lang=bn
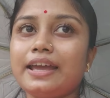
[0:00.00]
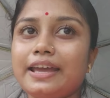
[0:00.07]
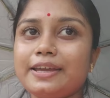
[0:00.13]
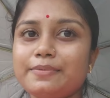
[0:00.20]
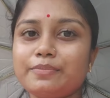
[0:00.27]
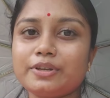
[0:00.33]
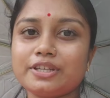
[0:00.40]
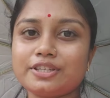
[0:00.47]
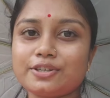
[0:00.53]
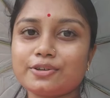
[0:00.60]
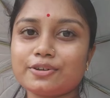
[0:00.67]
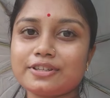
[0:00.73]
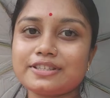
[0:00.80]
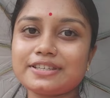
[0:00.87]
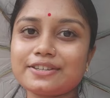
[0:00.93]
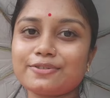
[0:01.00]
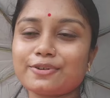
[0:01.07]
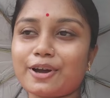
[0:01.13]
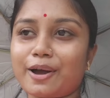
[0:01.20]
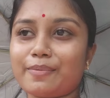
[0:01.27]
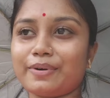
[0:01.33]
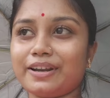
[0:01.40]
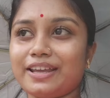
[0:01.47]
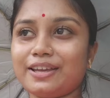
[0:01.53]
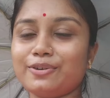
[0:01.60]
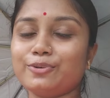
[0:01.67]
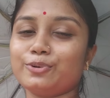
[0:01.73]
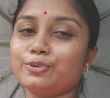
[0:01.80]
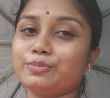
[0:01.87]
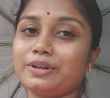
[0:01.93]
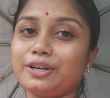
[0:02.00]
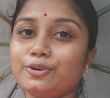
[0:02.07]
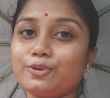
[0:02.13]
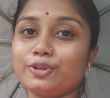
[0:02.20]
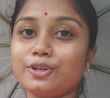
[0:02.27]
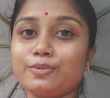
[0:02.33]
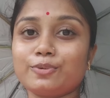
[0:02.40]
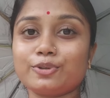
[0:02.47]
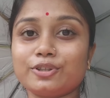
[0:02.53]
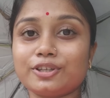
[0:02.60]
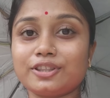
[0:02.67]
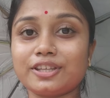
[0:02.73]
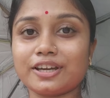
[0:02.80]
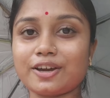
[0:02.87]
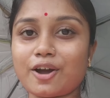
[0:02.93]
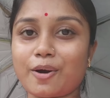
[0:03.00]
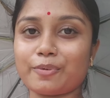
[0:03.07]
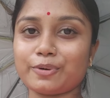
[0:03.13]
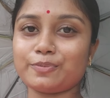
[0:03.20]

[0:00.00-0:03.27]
এই বৃষ্টি হচ্ছে তো আবার এই রোদ মানে রোদের মধ্যে থেকে